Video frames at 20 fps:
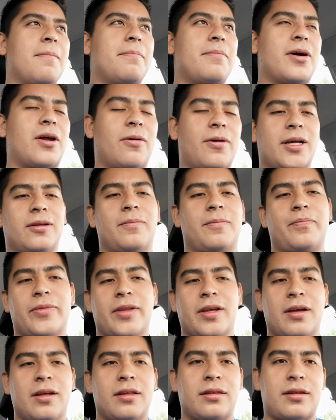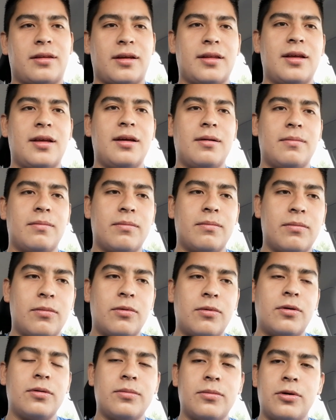Pero bueno, tiene
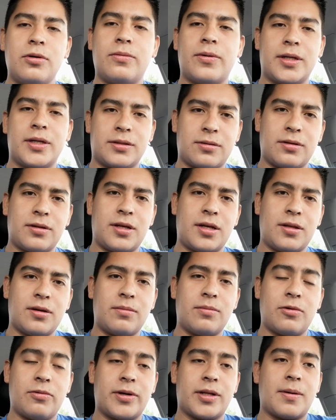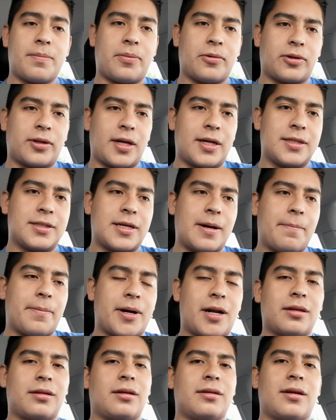muy muy buen sonido, muy buena potencia
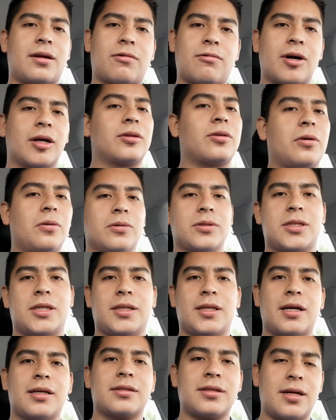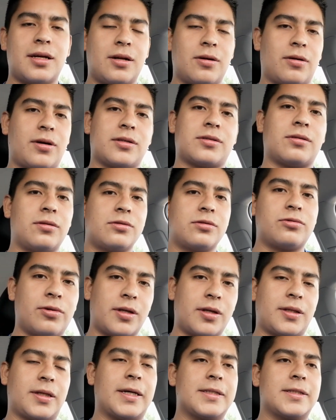para tener cuatro bocinas y lo que son los
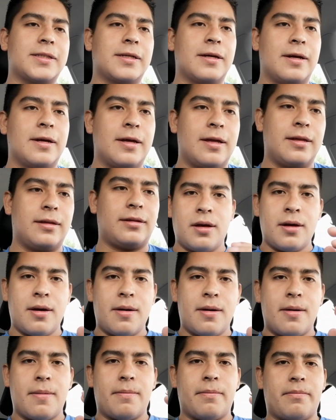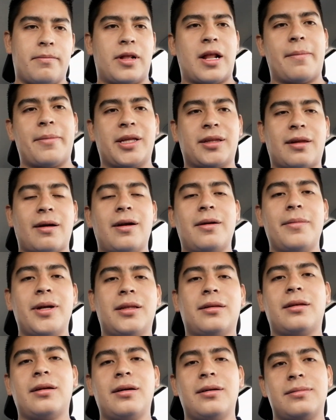tweeters
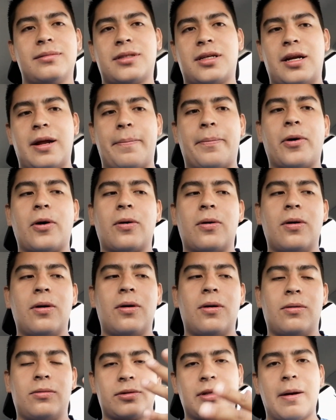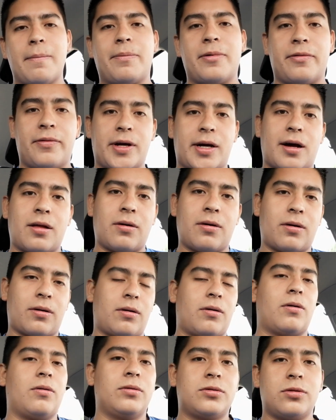lamentablemente, si le pongo un amplificador
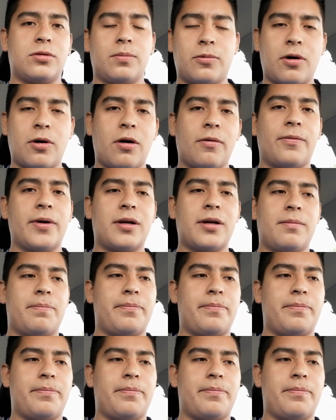o un subwoofer,